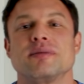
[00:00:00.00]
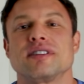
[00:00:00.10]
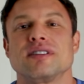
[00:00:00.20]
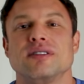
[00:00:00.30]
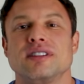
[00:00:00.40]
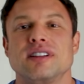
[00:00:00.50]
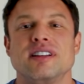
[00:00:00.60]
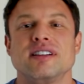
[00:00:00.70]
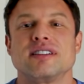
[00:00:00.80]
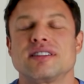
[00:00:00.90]
camiseta do
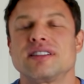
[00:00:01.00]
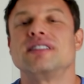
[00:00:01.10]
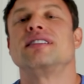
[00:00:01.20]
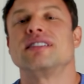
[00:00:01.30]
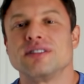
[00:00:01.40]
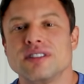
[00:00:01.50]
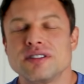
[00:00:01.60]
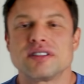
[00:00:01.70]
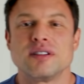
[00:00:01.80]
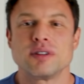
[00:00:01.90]
Interligas? Eu
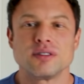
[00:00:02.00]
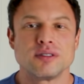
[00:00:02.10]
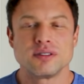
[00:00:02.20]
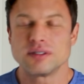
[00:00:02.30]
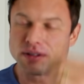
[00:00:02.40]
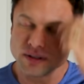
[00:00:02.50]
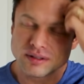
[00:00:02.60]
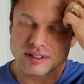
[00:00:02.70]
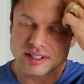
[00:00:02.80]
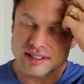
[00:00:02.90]
deixo sempre no,
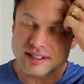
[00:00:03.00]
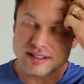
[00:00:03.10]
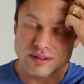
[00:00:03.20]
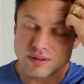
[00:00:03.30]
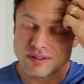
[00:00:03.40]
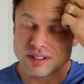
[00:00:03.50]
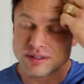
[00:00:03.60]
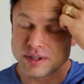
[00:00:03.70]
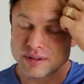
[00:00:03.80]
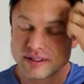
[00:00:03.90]
no, na descrição do
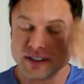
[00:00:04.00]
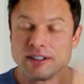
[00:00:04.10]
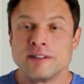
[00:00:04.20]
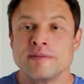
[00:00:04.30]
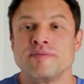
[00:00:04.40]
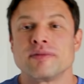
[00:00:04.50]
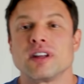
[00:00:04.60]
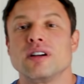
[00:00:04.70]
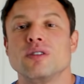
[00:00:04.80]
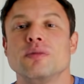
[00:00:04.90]
vídeo, meu.
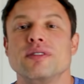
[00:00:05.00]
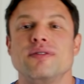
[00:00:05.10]
Arroba